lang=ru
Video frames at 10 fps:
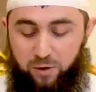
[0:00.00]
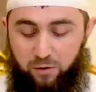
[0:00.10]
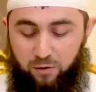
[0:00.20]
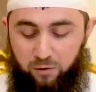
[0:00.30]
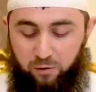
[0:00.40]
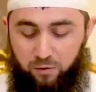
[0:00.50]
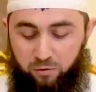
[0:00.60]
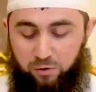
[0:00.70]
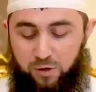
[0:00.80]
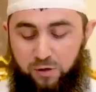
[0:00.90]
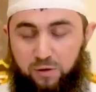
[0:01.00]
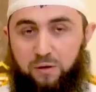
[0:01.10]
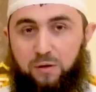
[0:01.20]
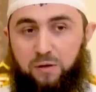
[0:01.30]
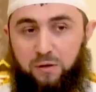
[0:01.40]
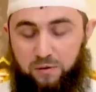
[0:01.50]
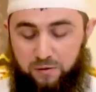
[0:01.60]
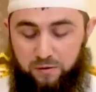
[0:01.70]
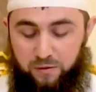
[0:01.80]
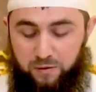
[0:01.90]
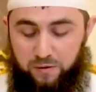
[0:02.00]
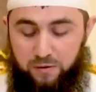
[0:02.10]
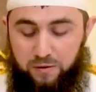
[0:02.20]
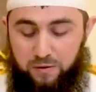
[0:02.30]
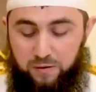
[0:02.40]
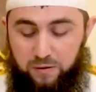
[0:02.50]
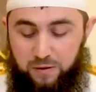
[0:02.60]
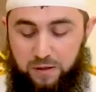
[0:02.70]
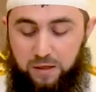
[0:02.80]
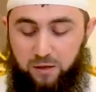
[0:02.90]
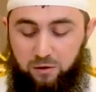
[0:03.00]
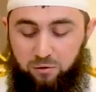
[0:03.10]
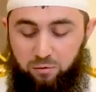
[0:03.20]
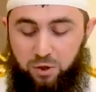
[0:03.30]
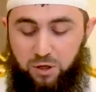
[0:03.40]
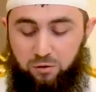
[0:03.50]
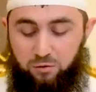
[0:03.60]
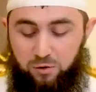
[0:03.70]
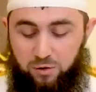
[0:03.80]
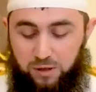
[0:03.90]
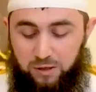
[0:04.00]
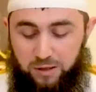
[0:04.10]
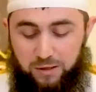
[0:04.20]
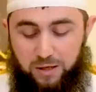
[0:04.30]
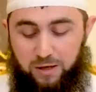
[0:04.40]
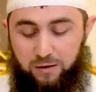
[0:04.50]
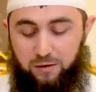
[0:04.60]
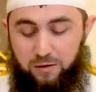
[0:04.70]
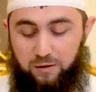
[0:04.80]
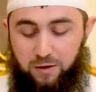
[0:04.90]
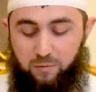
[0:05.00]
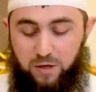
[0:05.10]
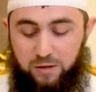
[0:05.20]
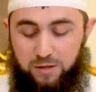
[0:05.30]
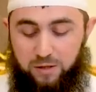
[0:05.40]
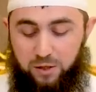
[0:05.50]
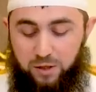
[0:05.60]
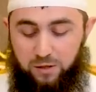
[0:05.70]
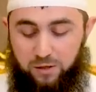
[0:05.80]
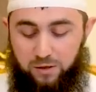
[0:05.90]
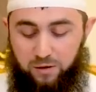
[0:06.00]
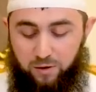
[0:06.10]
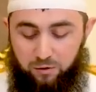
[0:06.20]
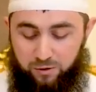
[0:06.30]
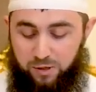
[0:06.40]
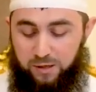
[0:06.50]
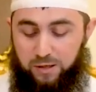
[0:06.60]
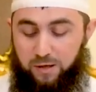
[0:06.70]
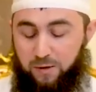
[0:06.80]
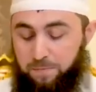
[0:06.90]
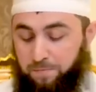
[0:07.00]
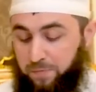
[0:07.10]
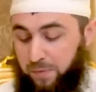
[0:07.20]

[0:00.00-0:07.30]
при русле и э, каких случаях, то есть длина, э, имеет ли значение длина волос и так далее.